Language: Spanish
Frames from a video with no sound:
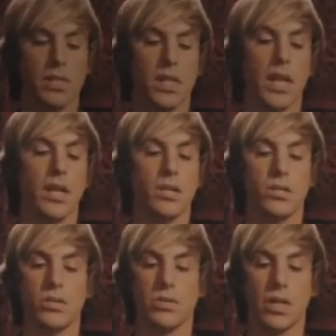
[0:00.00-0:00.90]
que podría
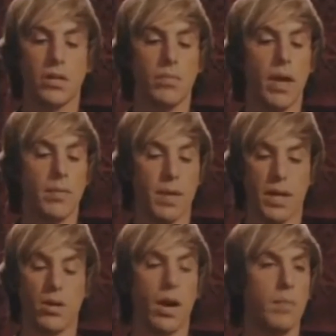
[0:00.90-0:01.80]
hacer que me haría
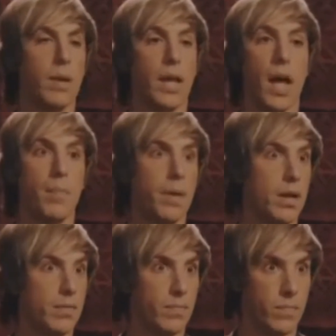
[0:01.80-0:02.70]
inmensamente
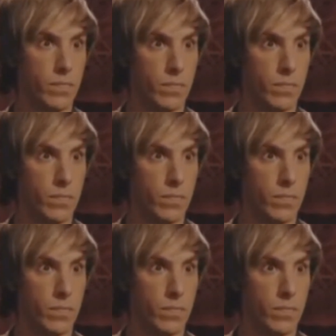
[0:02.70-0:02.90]
feliz.